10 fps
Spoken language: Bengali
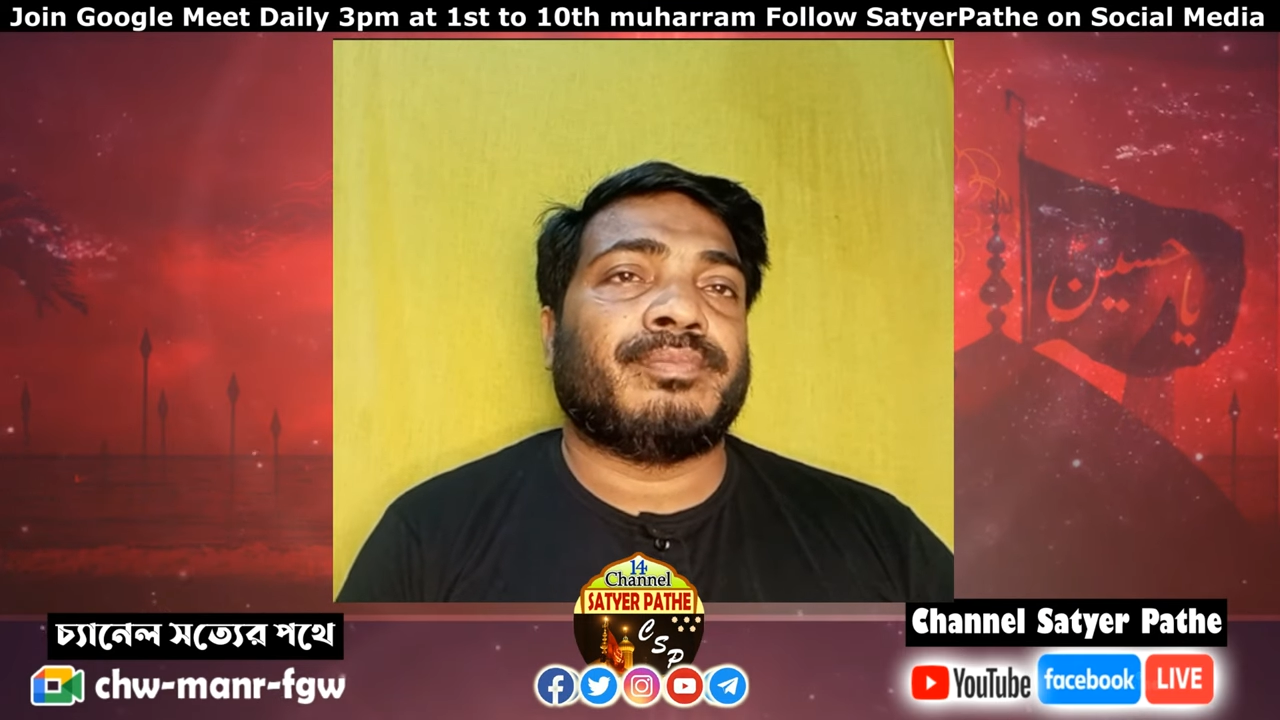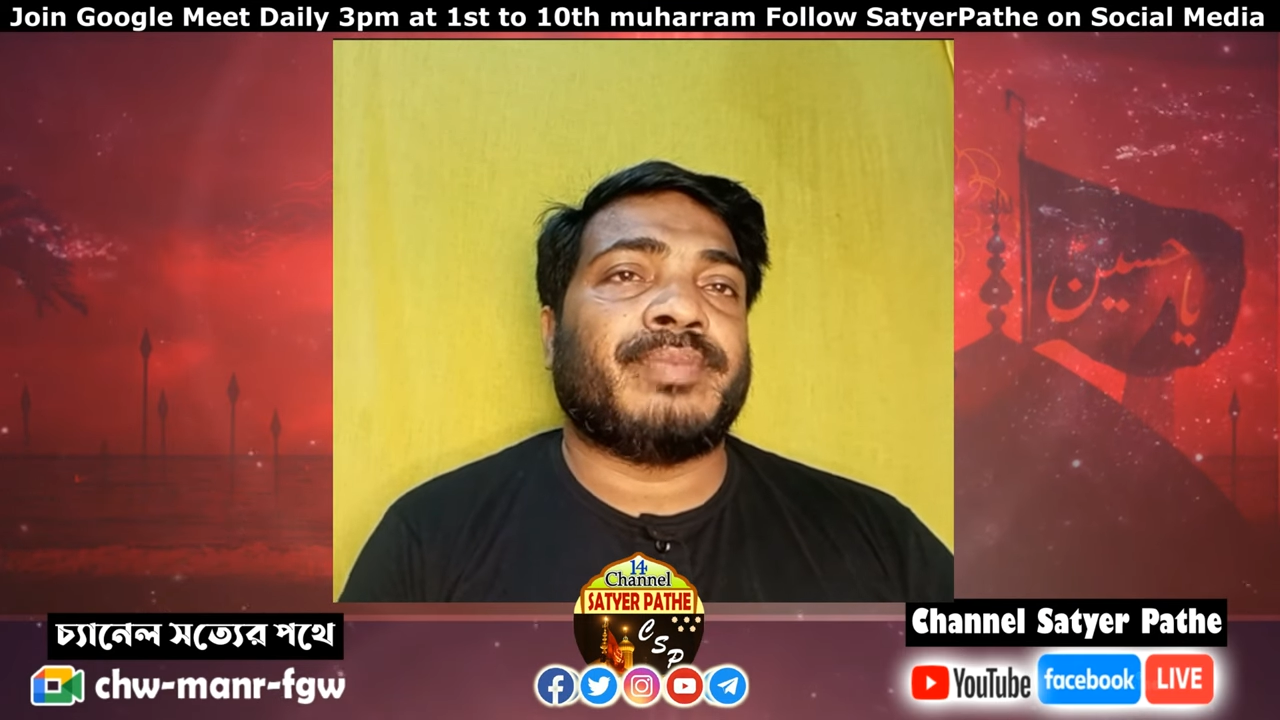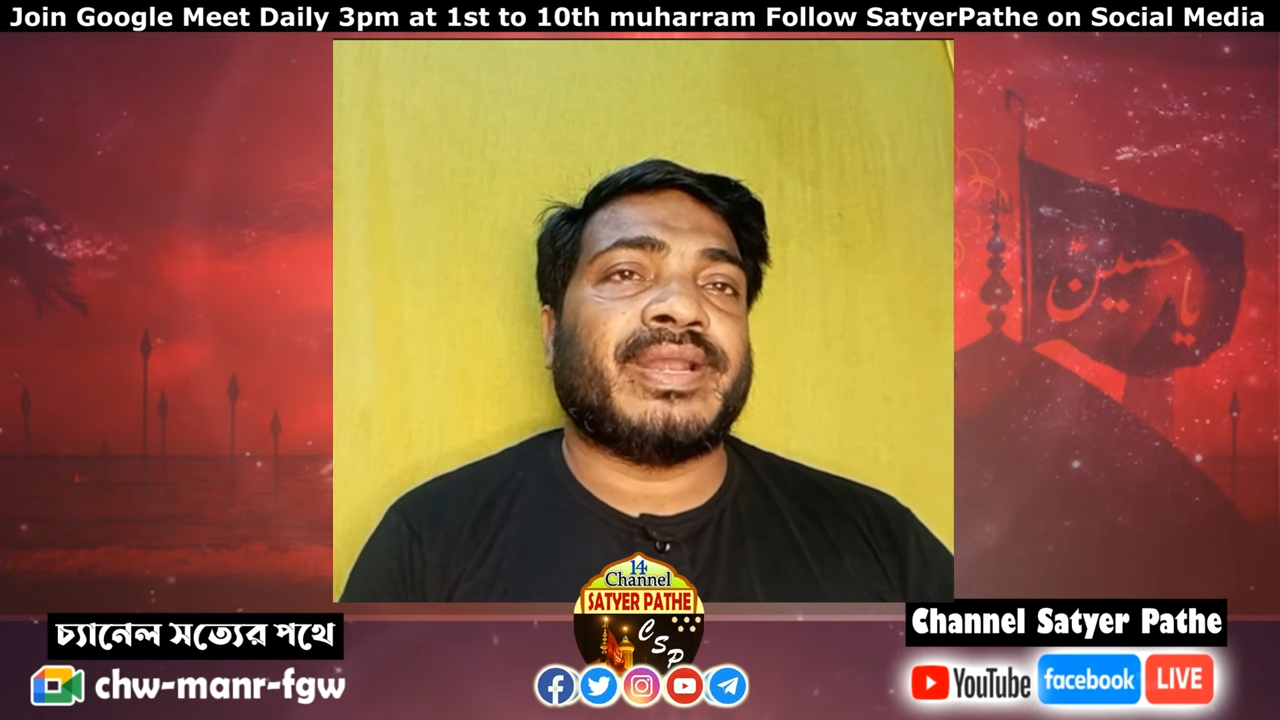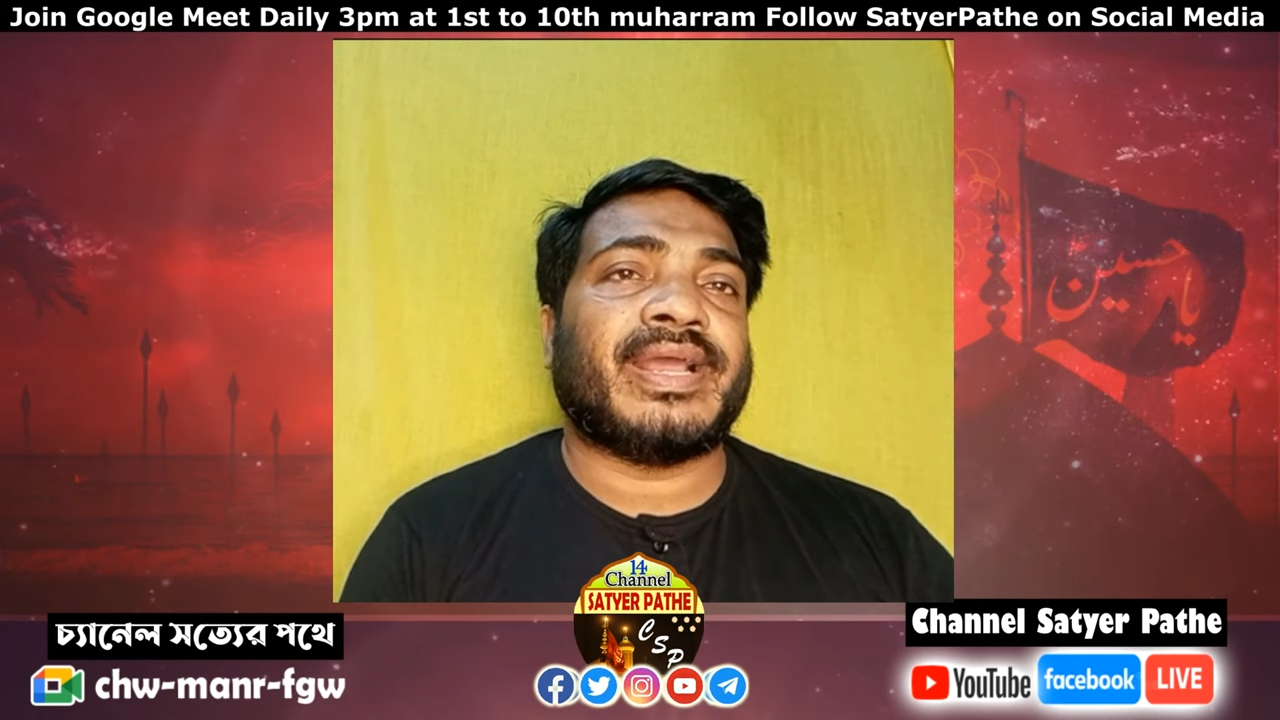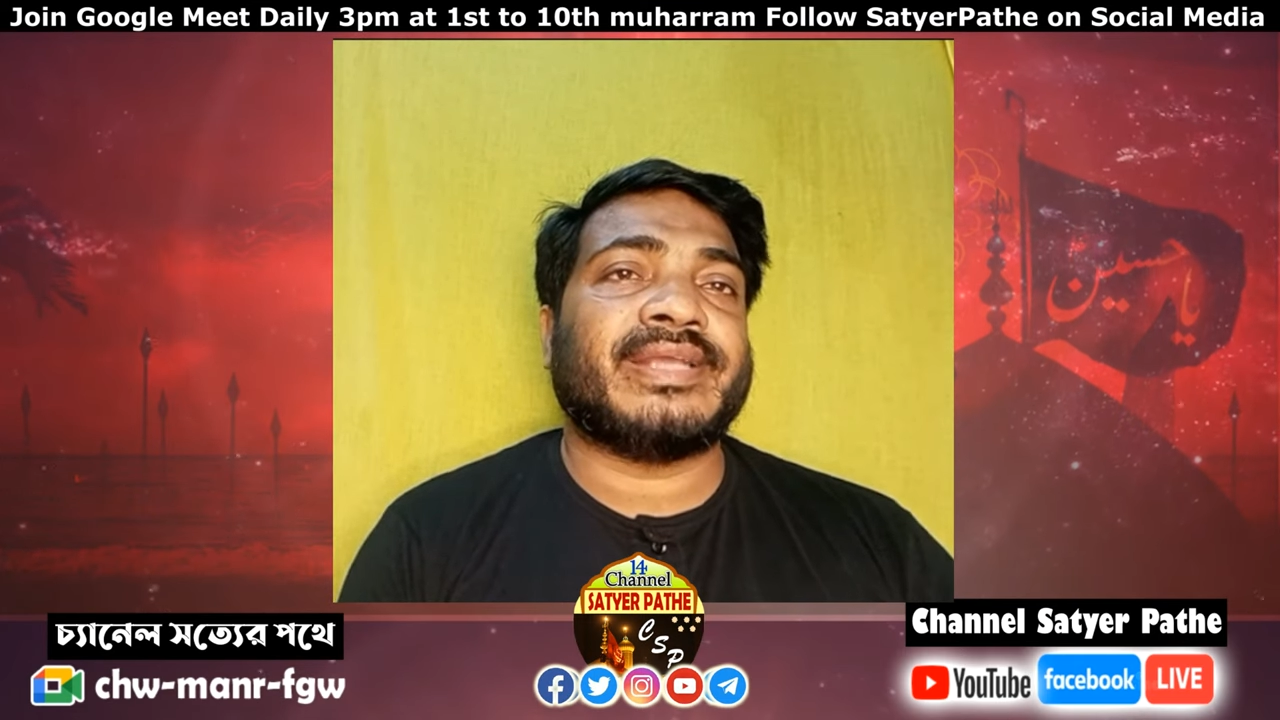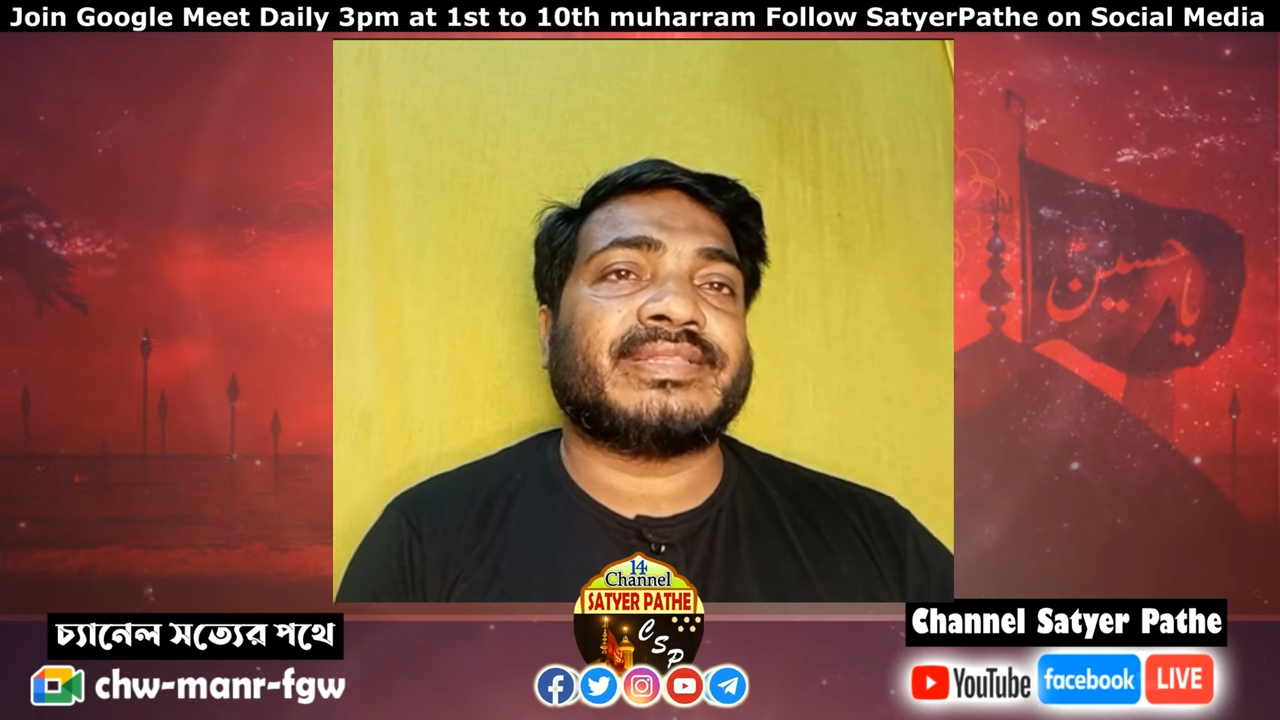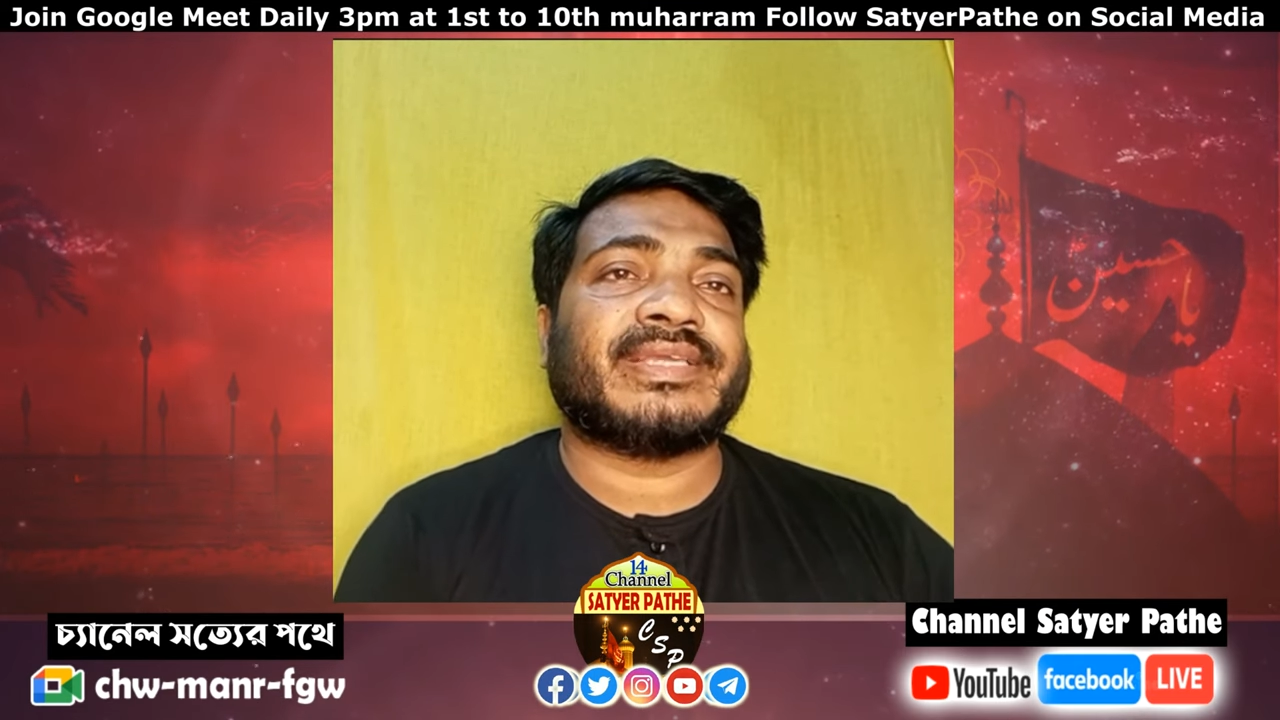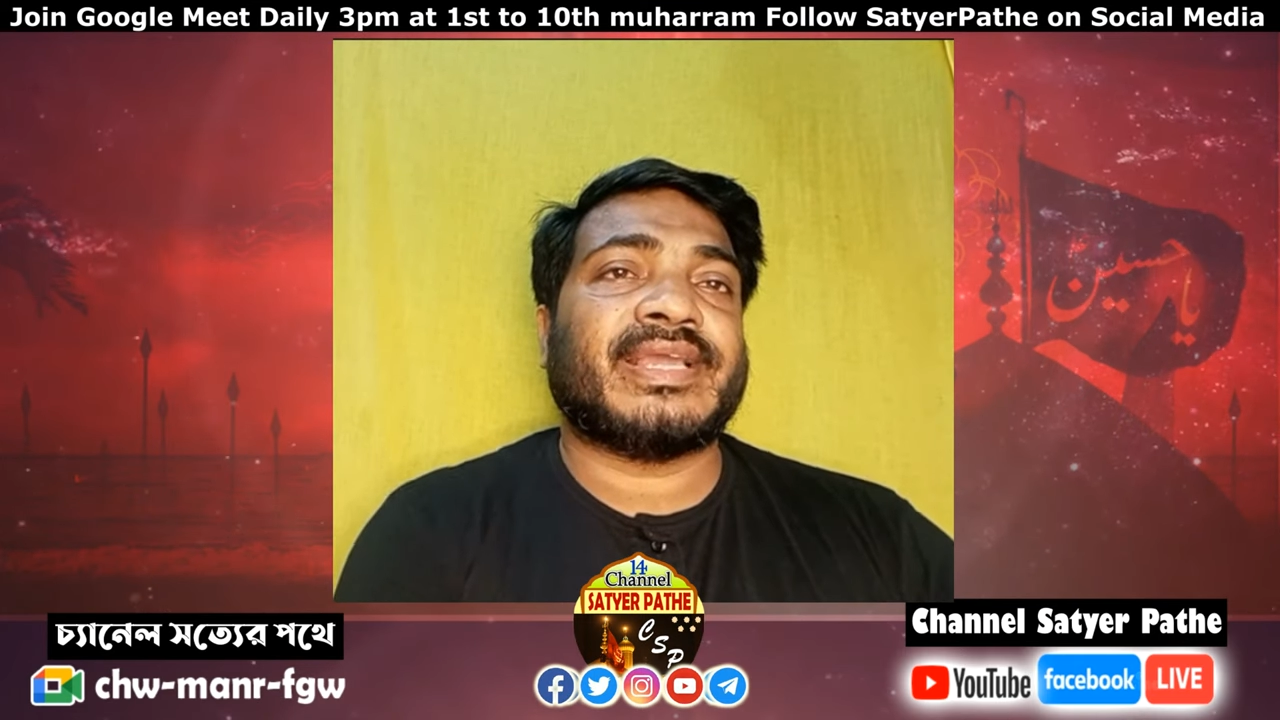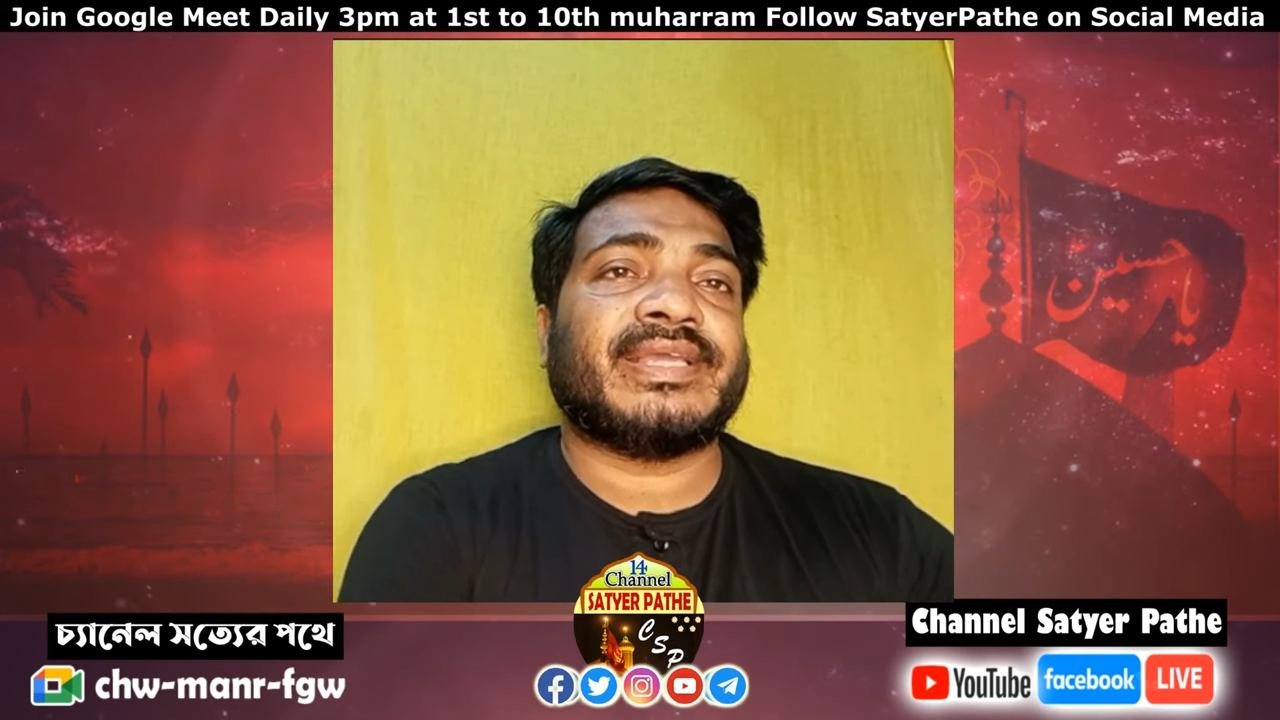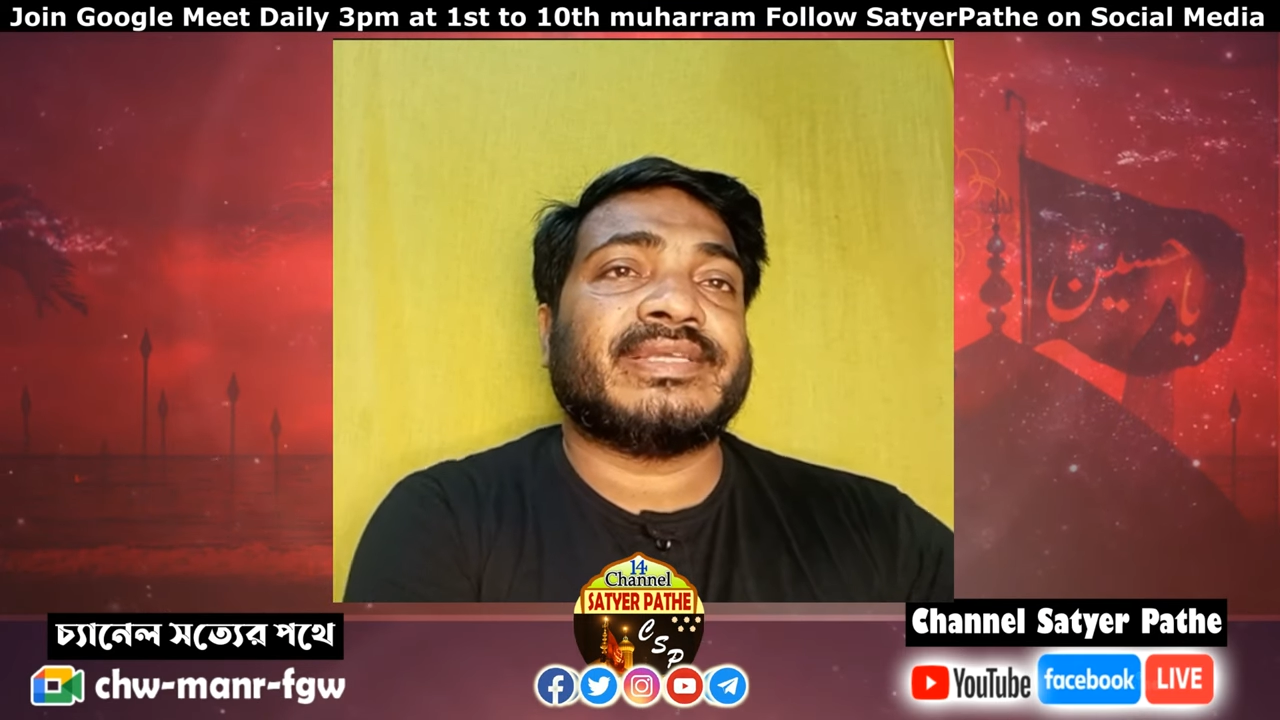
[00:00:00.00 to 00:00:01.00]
বেলায়েতকে